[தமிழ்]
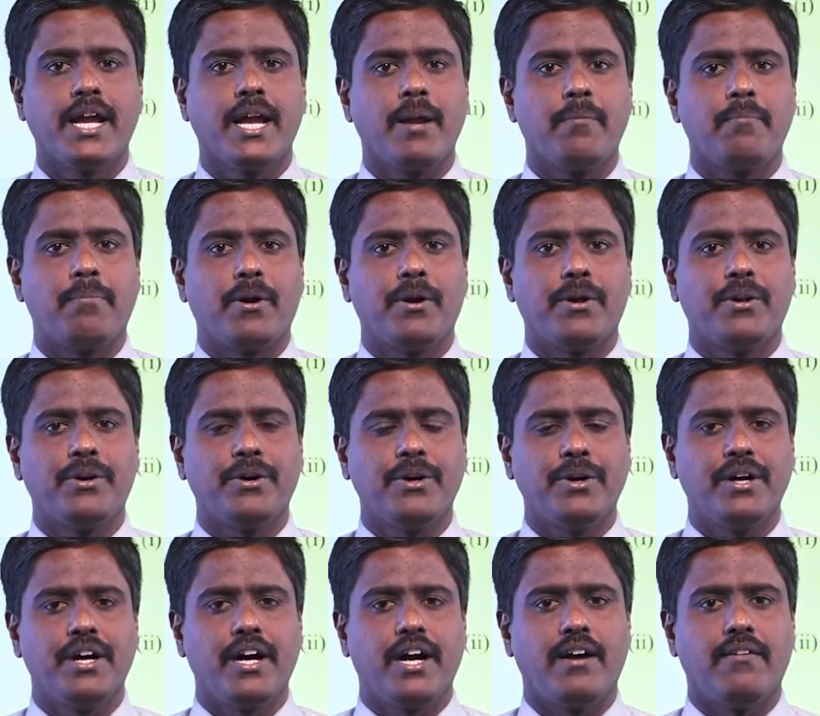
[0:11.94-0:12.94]
இப்பொழுது
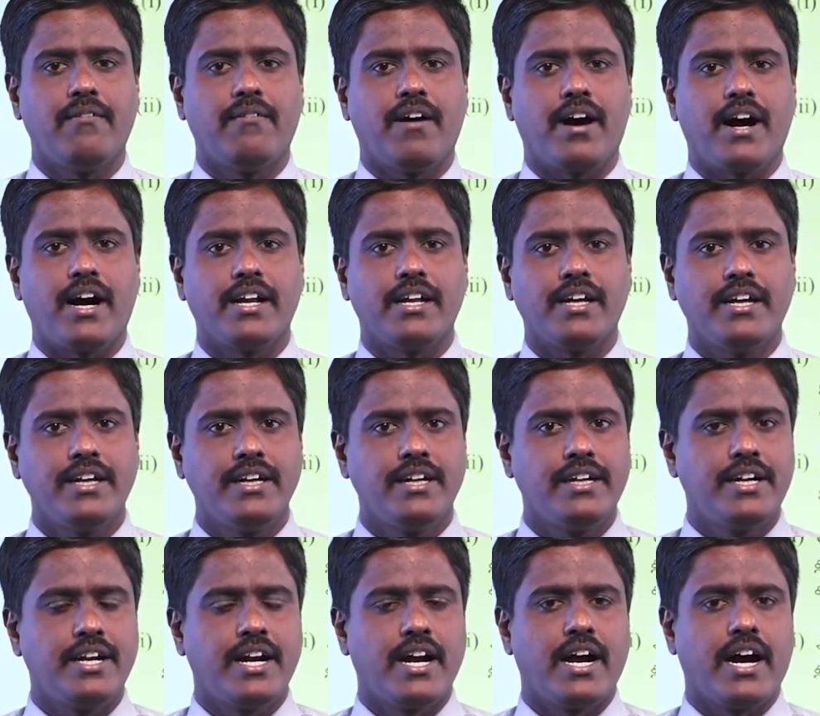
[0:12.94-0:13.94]
எவ்வாறு
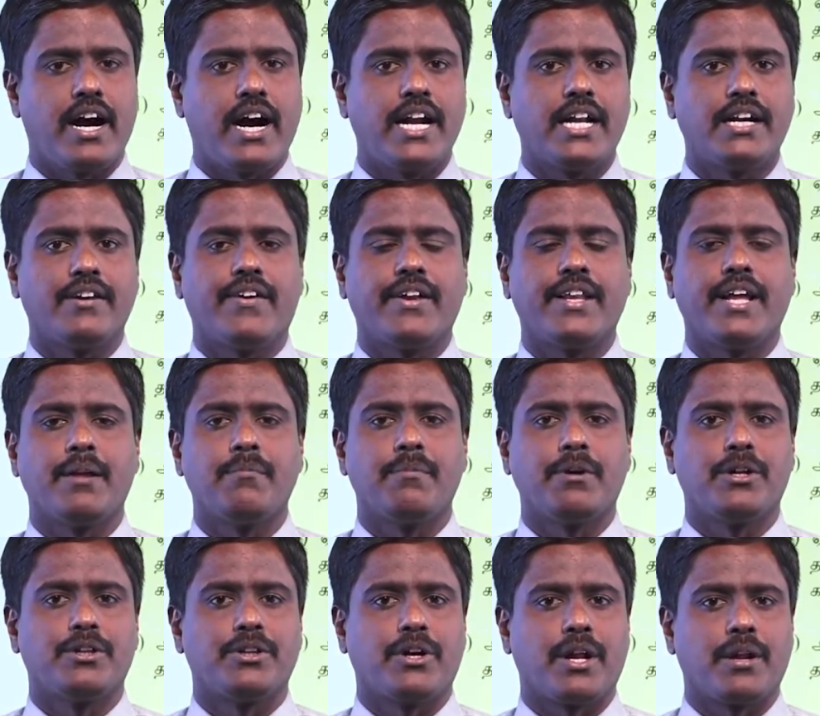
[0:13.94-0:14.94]
அணுகுவது
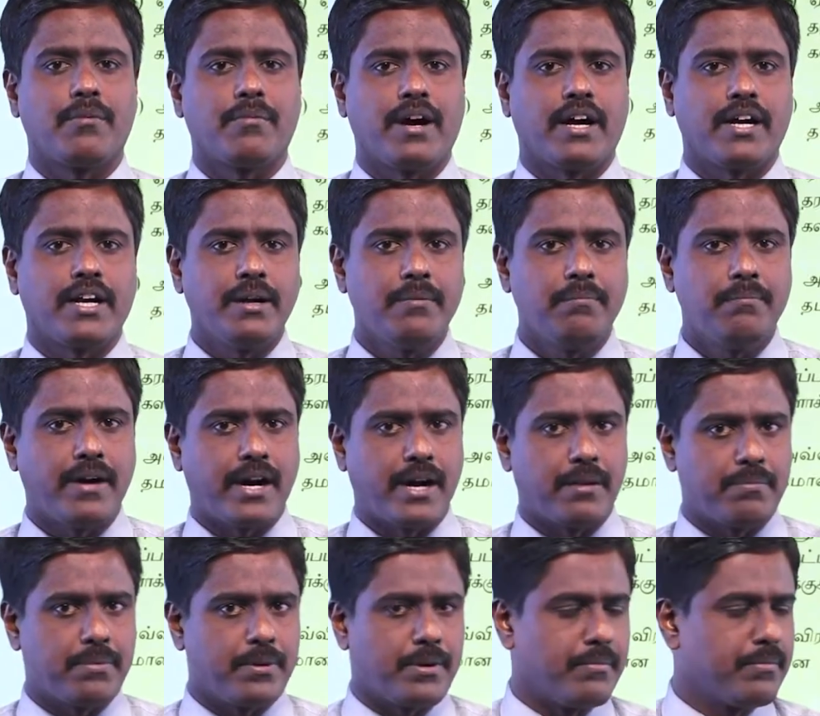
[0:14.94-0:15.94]
என்பது தொடர்பாக
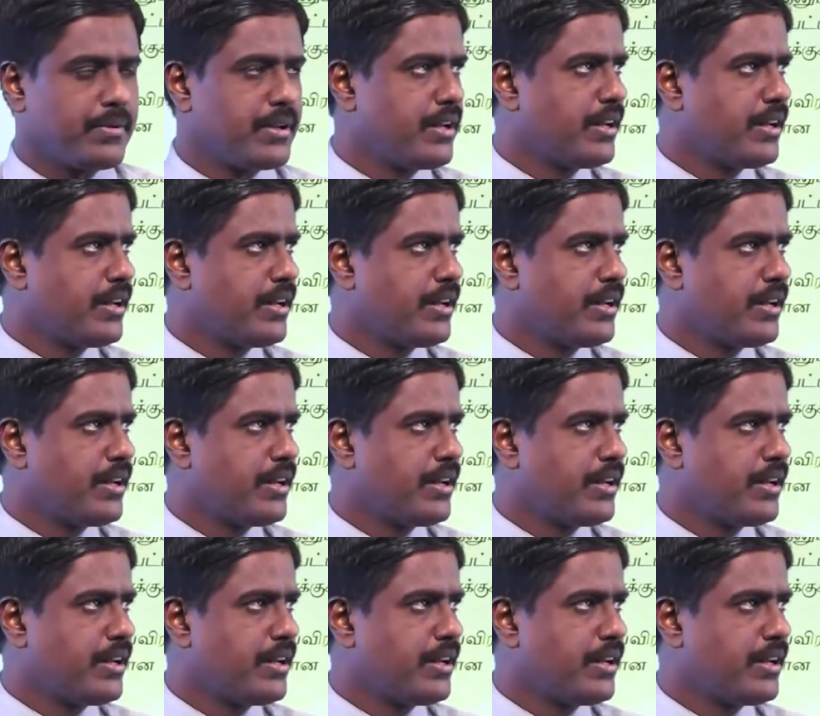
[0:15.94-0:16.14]
பார்ப்போம்